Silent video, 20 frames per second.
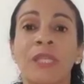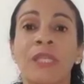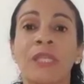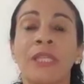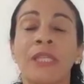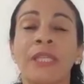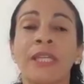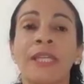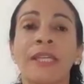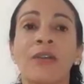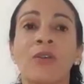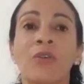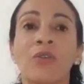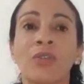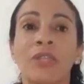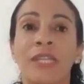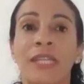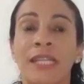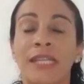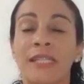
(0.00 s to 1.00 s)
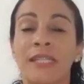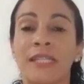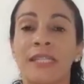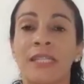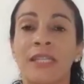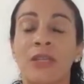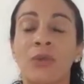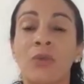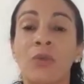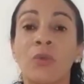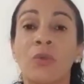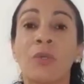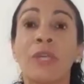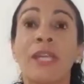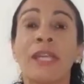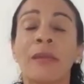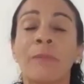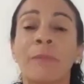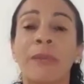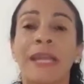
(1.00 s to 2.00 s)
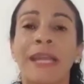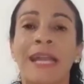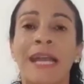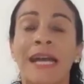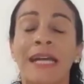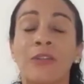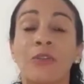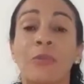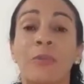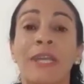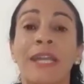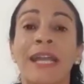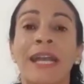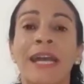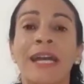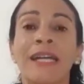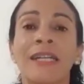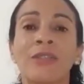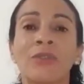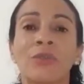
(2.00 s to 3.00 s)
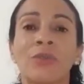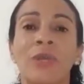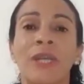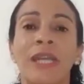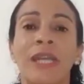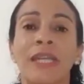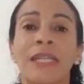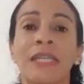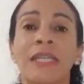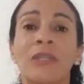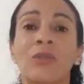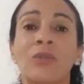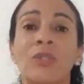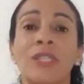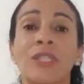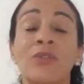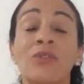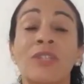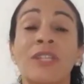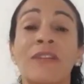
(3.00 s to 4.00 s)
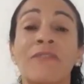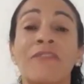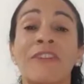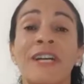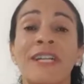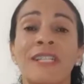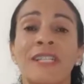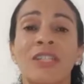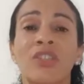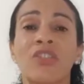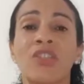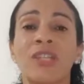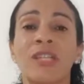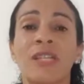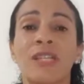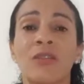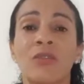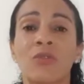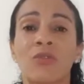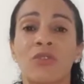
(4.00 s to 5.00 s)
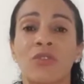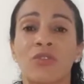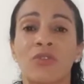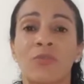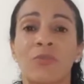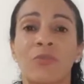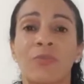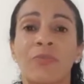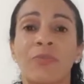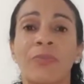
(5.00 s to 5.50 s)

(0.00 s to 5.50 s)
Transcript: E o que, que acontece? O, o que, que é pecado? Pecado é aquilo que nos afasta de Deus.